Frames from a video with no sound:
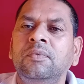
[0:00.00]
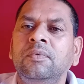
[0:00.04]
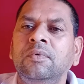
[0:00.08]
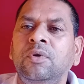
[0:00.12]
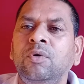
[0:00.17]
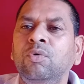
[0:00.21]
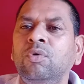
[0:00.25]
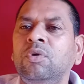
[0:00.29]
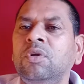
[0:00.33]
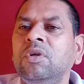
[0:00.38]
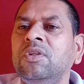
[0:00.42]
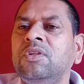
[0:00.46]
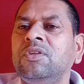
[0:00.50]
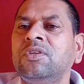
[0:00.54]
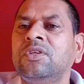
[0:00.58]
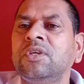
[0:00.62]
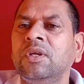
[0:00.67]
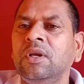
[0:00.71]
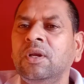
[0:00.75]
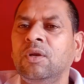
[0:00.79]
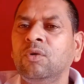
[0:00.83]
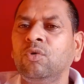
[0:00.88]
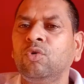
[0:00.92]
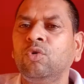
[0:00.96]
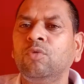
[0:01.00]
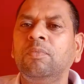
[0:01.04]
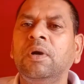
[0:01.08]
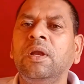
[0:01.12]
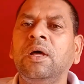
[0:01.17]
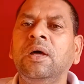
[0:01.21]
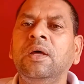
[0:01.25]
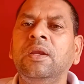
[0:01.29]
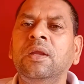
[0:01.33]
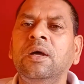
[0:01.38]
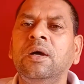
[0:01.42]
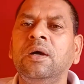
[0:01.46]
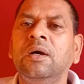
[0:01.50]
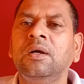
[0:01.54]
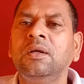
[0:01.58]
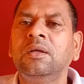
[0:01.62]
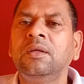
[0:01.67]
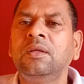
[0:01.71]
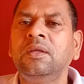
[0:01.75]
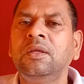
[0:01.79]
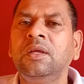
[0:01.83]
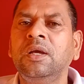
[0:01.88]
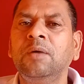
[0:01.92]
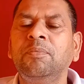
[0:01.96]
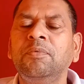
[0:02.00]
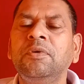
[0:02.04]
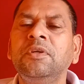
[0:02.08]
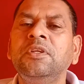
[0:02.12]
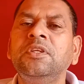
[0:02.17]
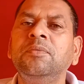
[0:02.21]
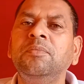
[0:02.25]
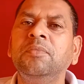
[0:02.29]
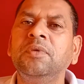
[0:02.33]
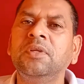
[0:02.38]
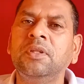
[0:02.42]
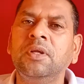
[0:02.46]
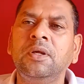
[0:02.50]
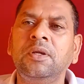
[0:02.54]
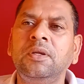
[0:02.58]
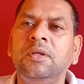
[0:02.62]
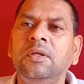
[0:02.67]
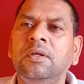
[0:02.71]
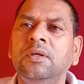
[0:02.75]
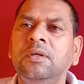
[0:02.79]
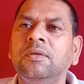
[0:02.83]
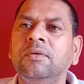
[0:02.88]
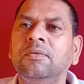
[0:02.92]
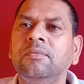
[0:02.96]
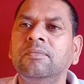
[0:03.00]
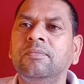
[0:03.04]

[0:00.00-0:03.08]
क्योंकि इस चैनल को बढ़ाना ये आपकी जिम्मेदारी है